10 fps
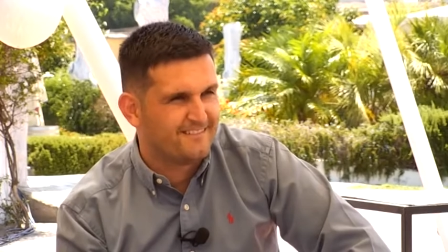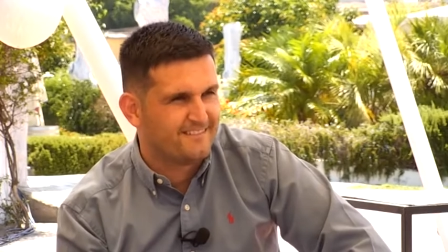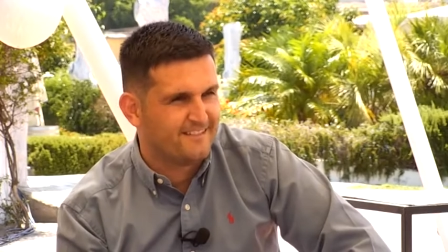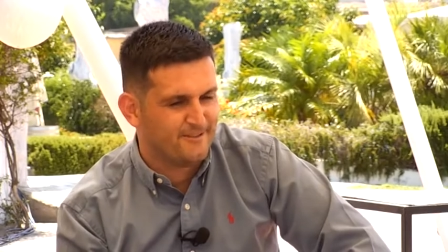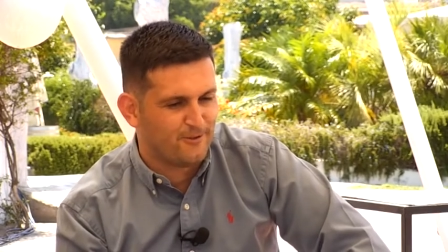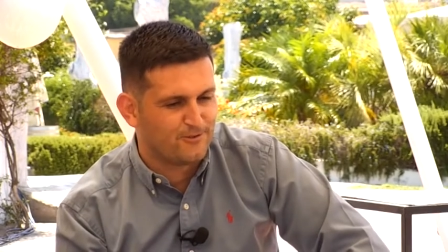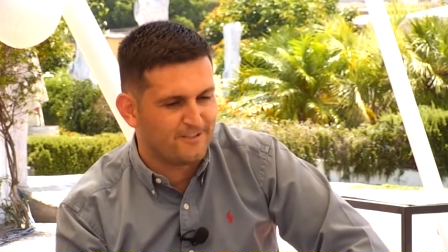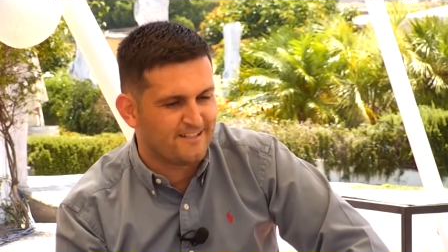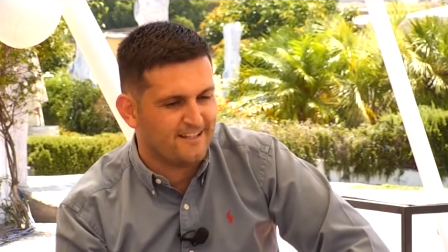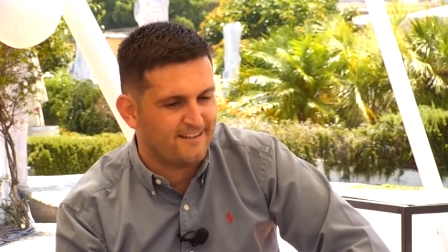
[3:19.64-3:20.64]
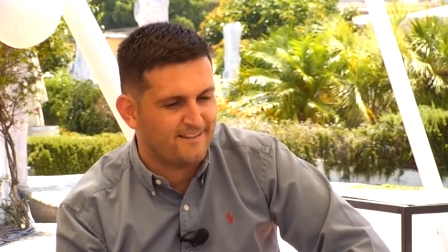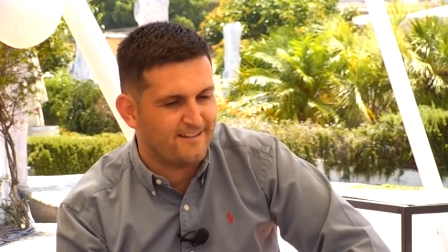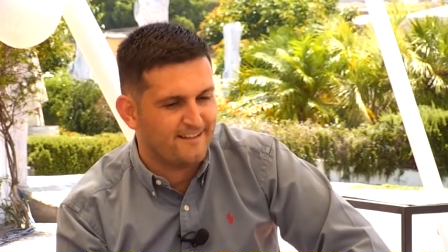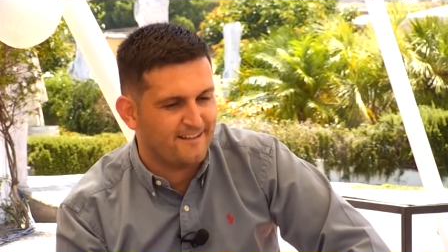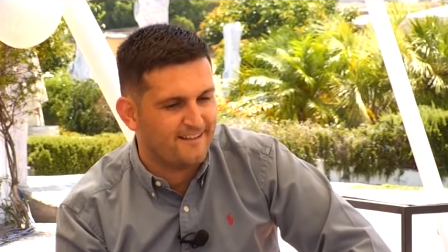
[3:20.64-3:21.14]
de todo se sale, dice
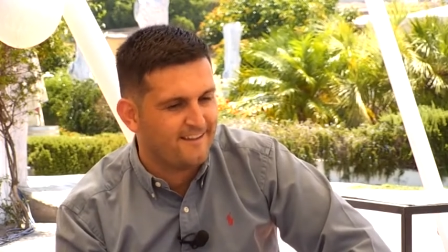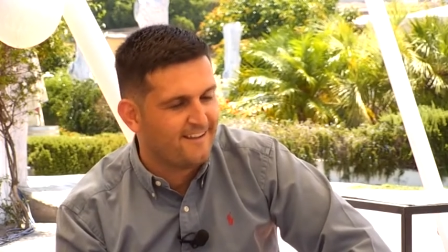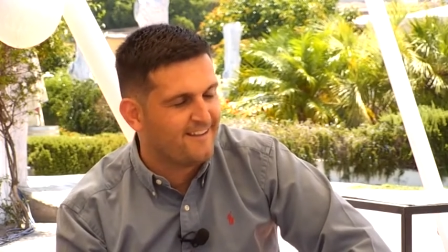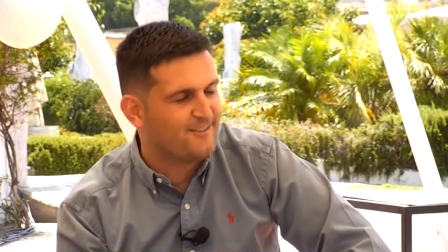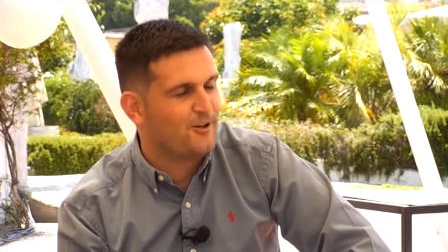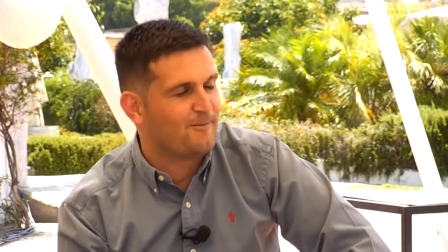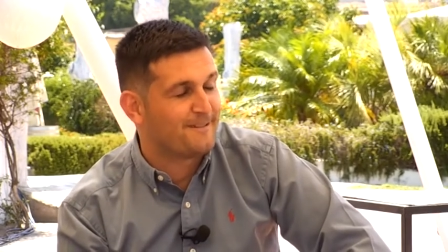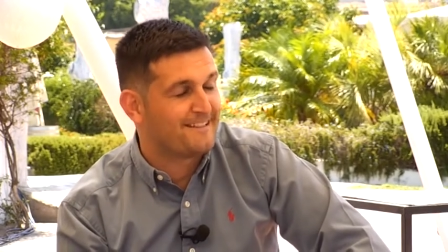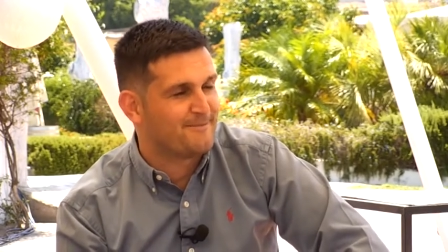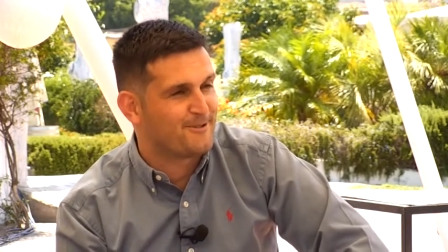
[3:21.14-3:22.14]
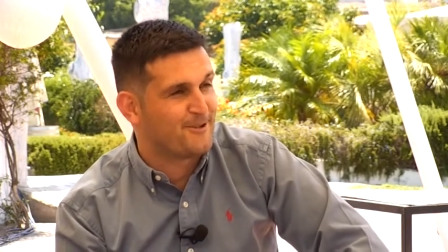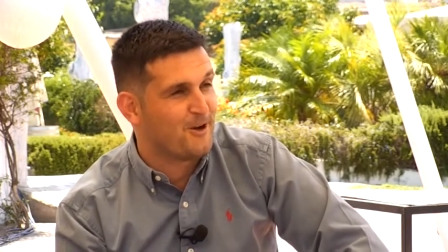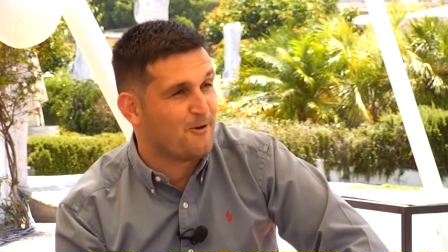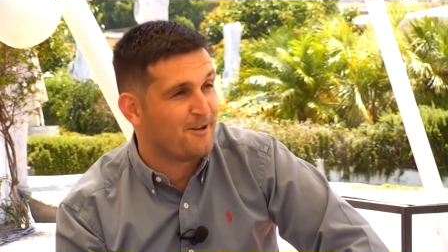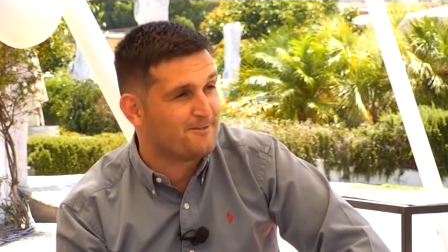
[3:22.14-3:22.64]
que Dios aprieta, pero no
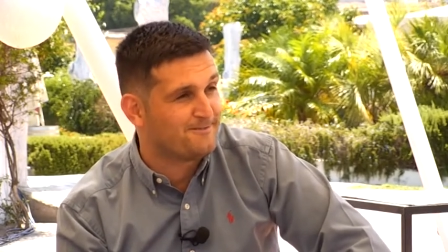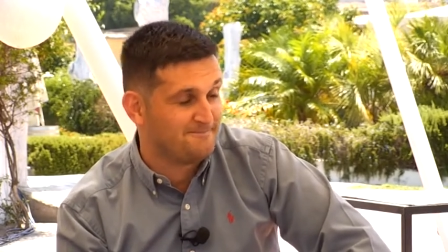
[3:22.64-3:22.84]
ahoga, ¿no?